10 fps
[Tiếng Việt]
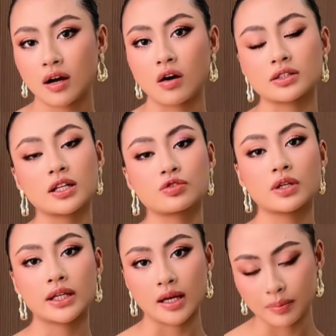họ rất là
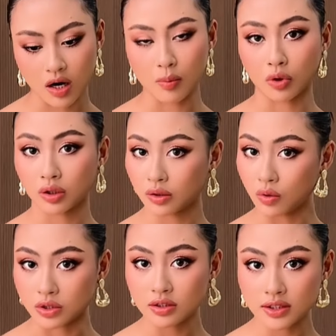chuyên nghiệp họ là một cái
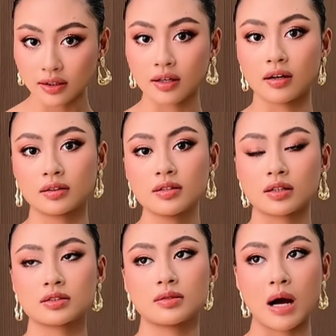tổ chức rất lớn
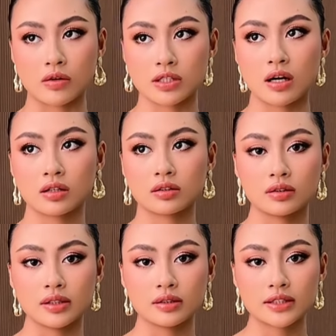được sự bảo trợ từ